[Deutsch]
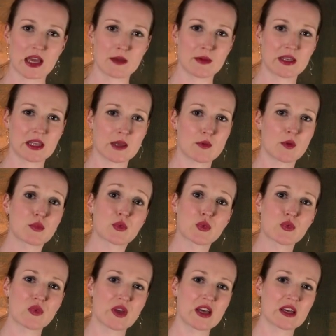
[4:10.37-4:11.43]
Arbeitgeber
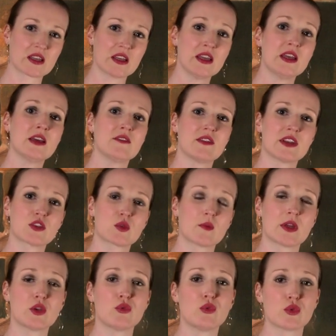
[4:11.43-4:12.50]
bloß fragen, wenn es um
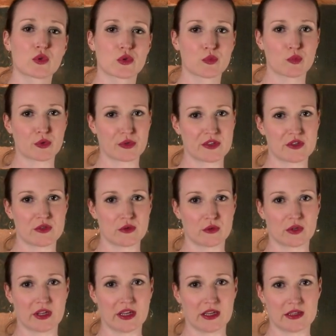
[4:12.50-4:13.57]
eine
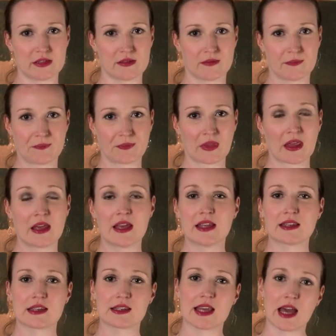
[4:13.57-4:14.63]
Führungsposition geht.
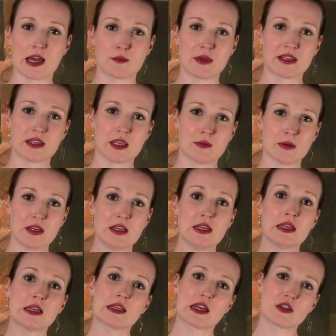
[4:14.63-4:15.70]
Denn der Arbeitgeber
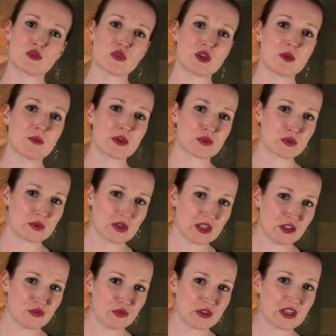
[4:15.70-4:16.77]
kann von den
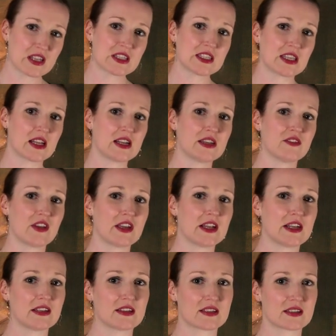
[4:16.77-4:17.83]
persönlichen finanziellen
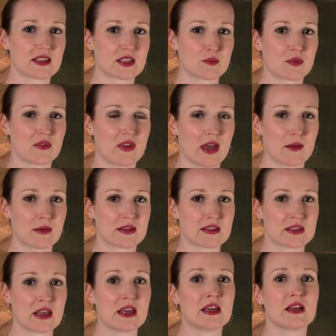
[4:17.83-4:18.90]
Verhältnissen des
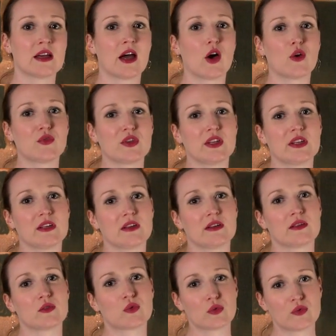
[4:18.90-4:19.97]
Bewerbers auf die
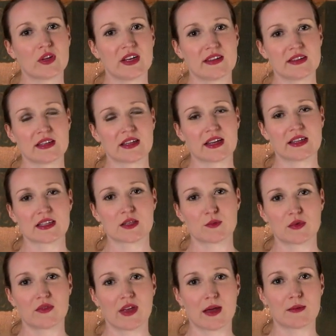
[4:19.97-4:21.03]
Zuverlässigkeit des
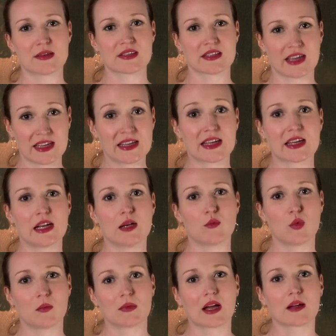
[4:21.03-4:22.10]
Bewerbers generell im
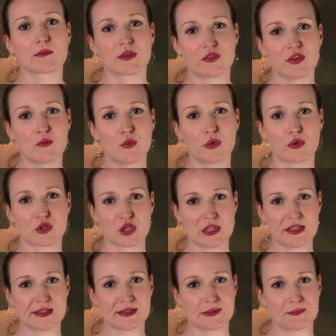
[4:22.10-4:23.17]
Umgang mit Vermögen
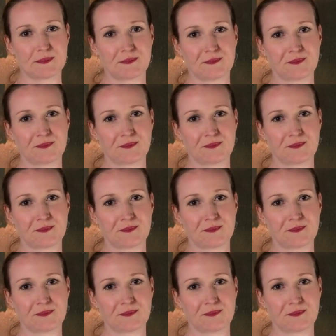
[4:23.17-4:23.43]
schließen.